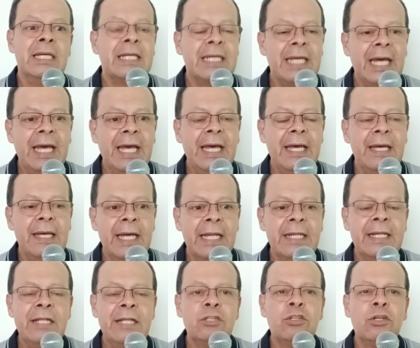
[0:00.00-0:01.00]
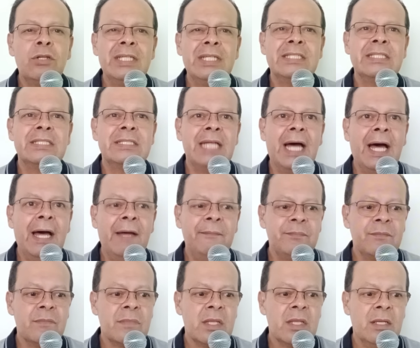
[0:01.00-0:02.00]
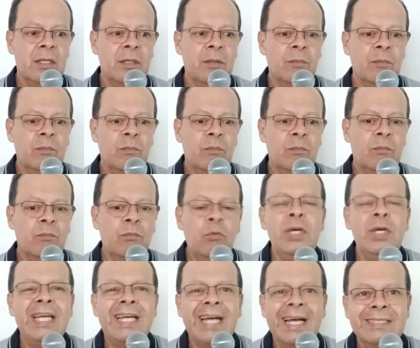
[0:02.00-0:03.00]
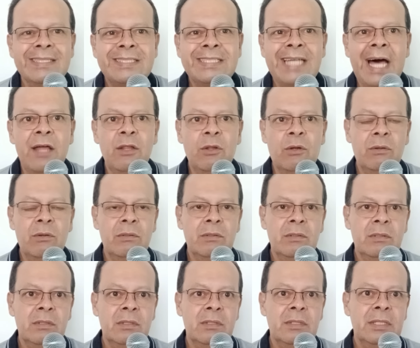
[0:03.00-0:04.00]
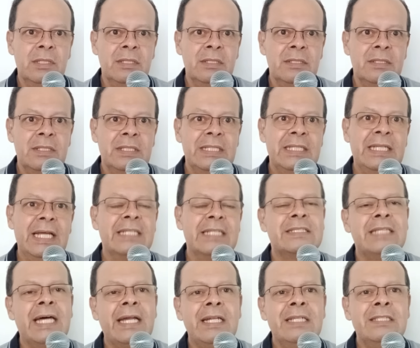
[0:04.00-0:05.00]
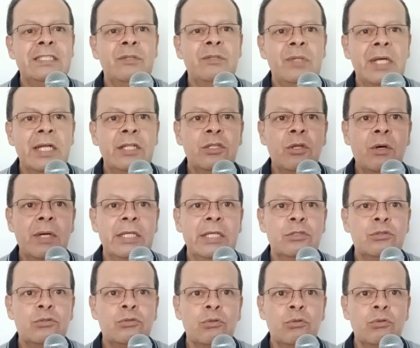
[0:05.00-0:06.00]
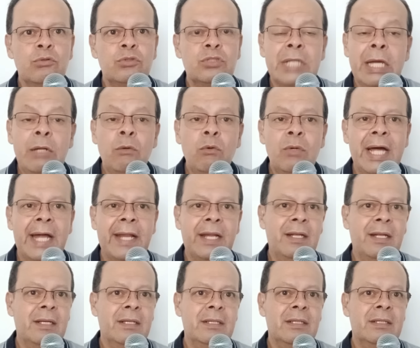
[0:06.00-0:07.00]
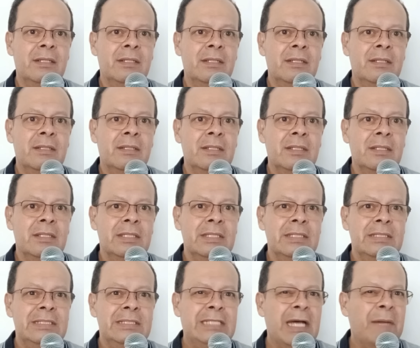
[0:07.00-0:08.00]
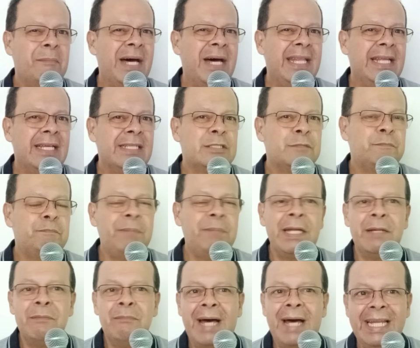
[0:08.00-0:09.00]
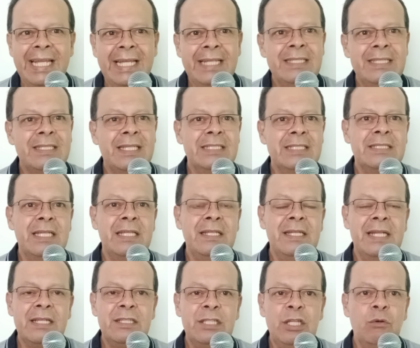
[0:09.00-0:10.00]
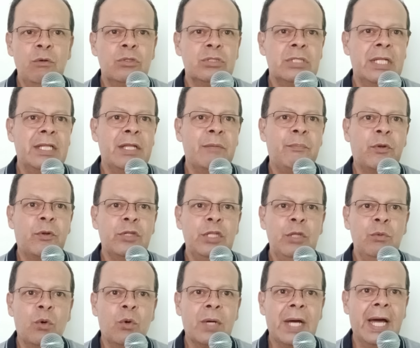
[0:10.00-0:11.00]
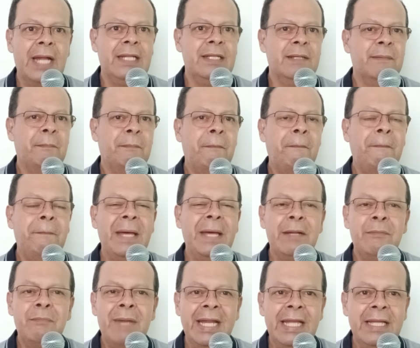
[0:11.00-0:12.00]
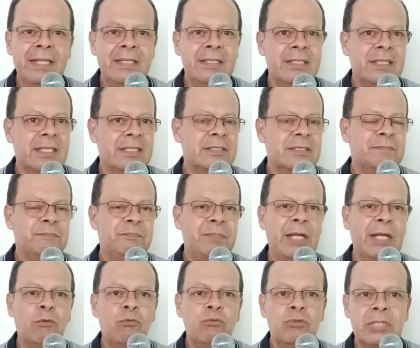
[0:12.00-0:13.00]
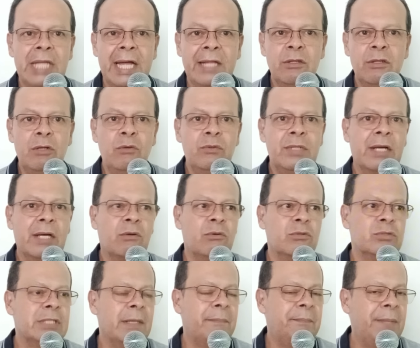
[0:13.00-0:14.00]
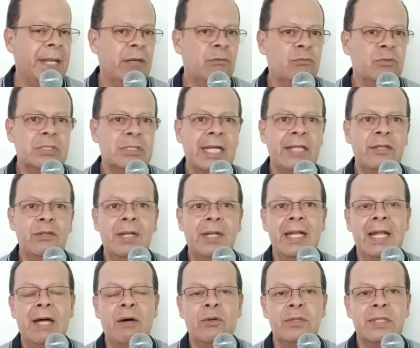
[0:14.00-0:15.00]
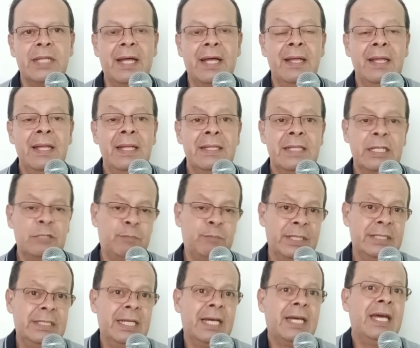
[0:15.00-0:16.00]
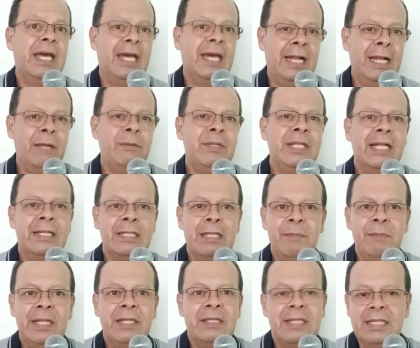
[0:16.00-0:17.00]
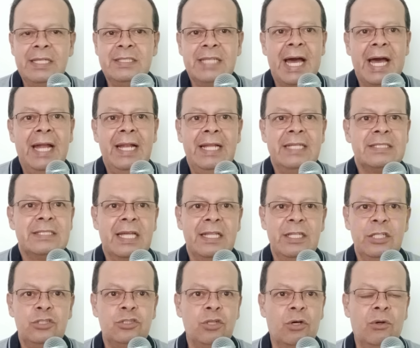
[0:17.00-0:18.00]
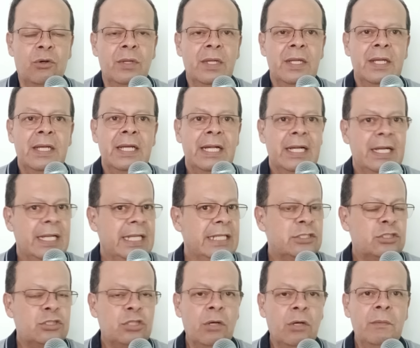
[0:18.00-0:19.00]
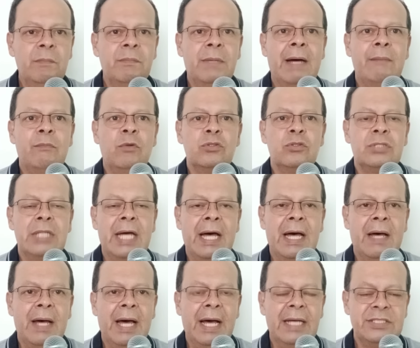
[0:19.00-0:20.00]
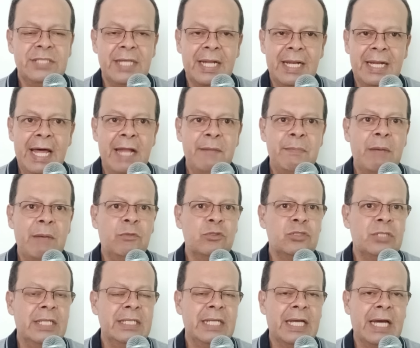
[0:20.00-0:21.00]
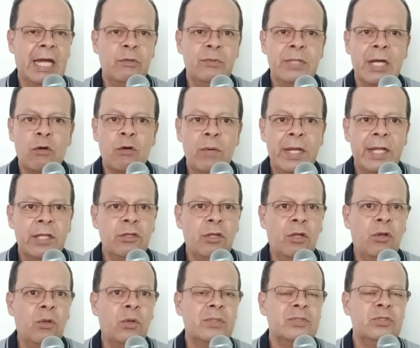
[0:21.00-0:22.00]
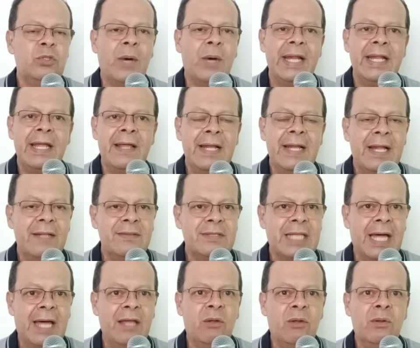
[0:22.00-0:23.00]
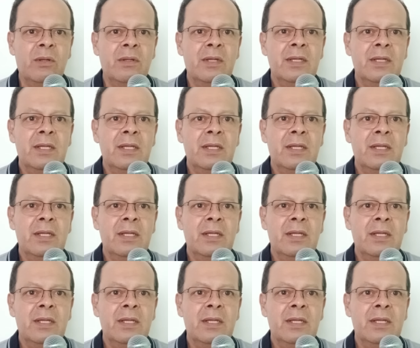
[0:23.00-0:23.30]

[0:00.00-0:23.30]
que Hernán Torres está muy cansado de estar recibiendo en su celular llamadas permanentes de directivos del Deportivo Cali, permanentes, preguntándole una cosa, preguntándole la otra, después de que él evidentemente ya les ha dicho, listo, vamos a, charlar, vamos a llegar a un acuerdo, lo, lo han adelantado,